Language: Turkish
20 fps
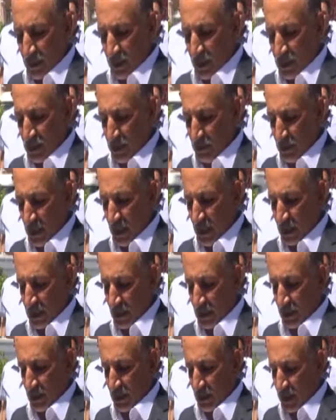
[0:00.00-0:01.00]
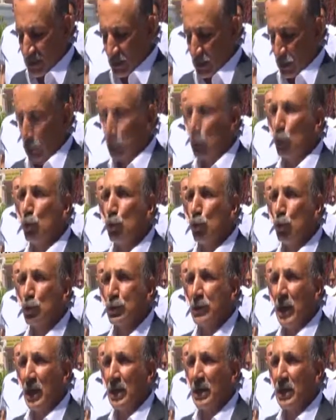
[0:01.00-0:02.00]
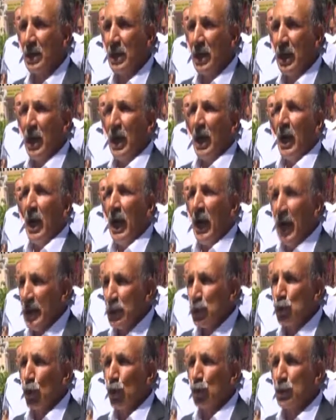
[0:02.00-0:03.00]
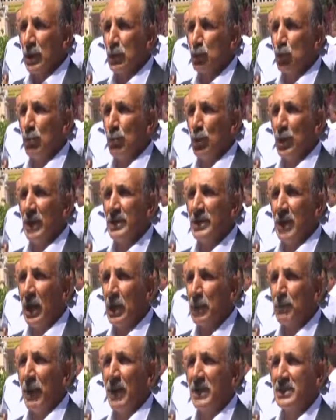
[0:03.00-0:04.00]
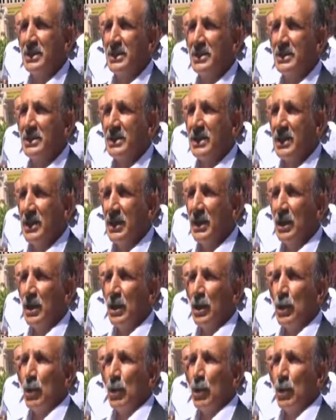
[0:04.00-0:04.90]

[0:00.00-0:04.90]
yanında şimdiye kadar nasıl durduysak en çok da Cumhuriyet Halk Partisi